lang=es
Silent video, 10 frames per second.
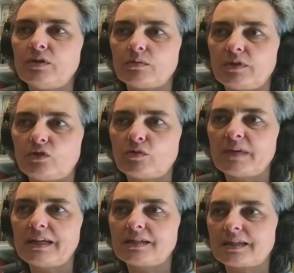bueno, y
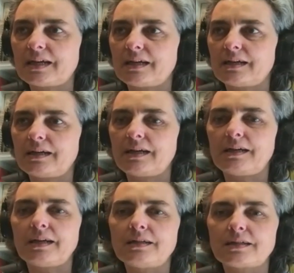tomar esta,
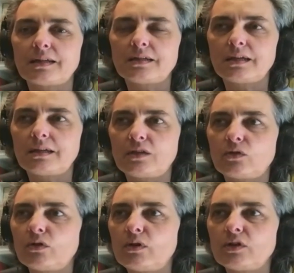la, instancia
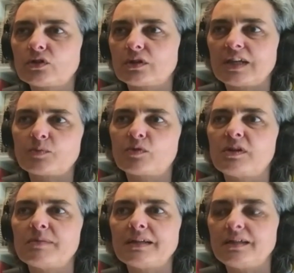que todas las, las,
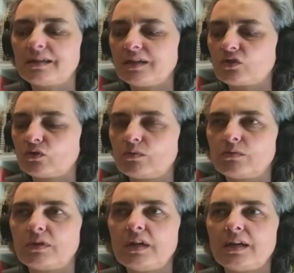problemáticas
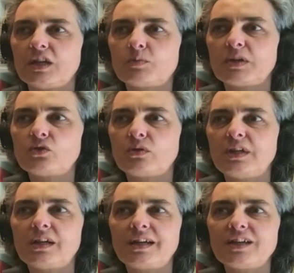son
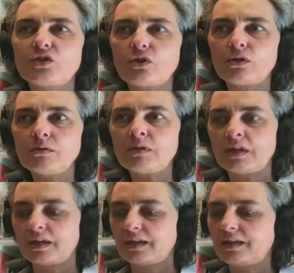espacios de
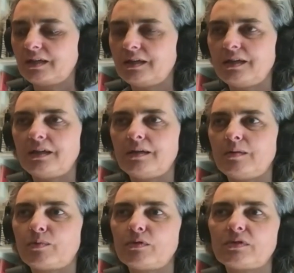creación
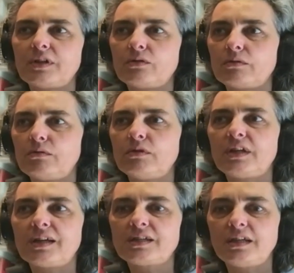y, por lo tanto
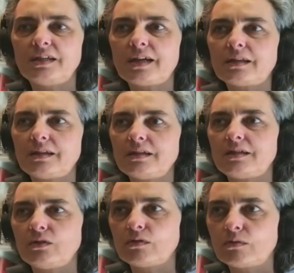no quedarse
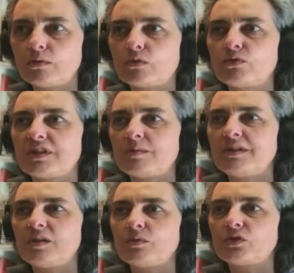inerte, sino
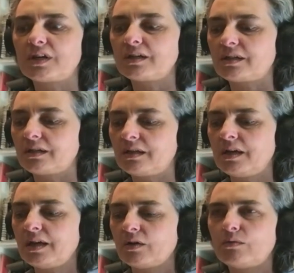justamente mostrar
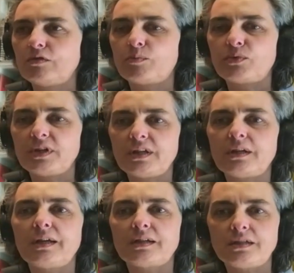que uno
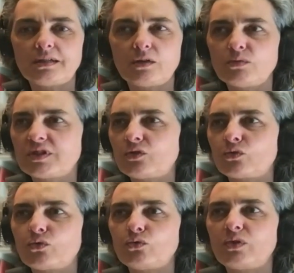puede, existe un
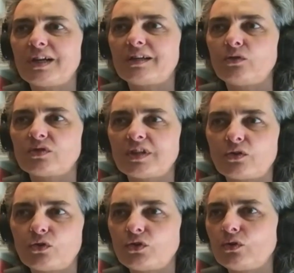centro cultural que
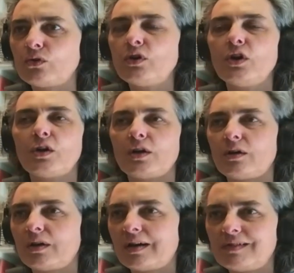nos acogió,
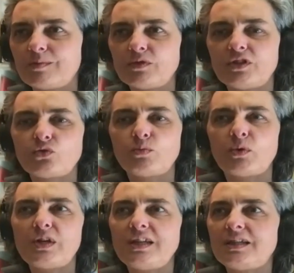eh, hablamos de
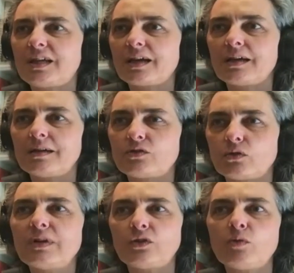su política,
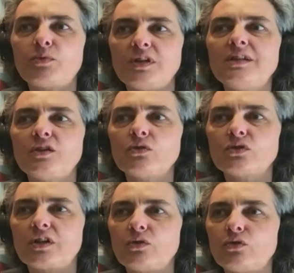son actos
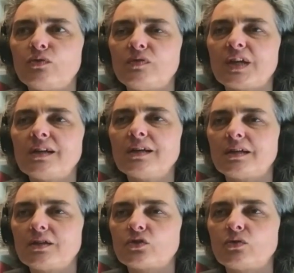políticos, mm. creo yo,
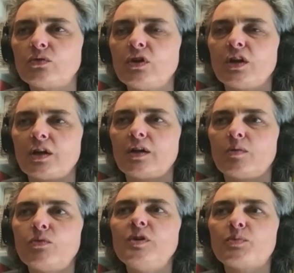Viviana, que son
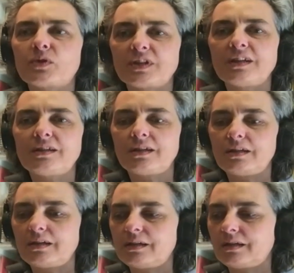eh, muy importantes
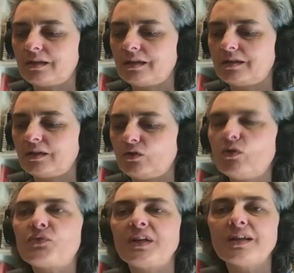de,
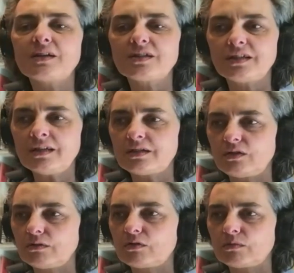no frenarse,
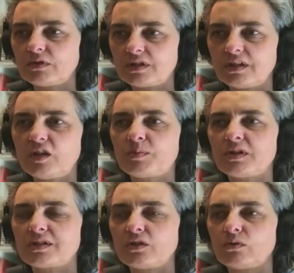sino como de seguir
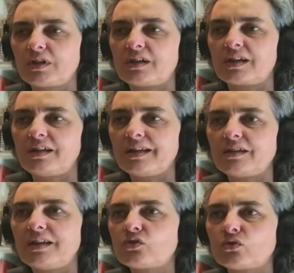pensando que en
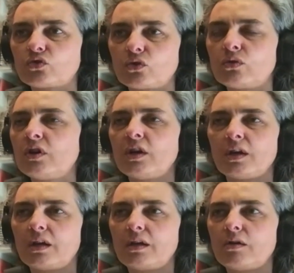realidad esos son,
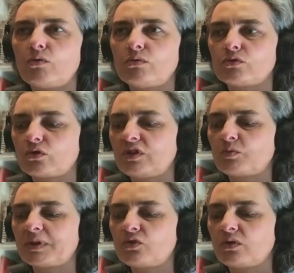eh,
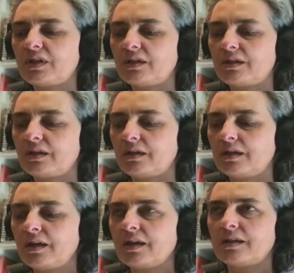son espacios
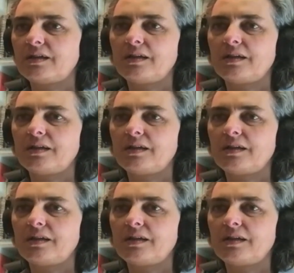de,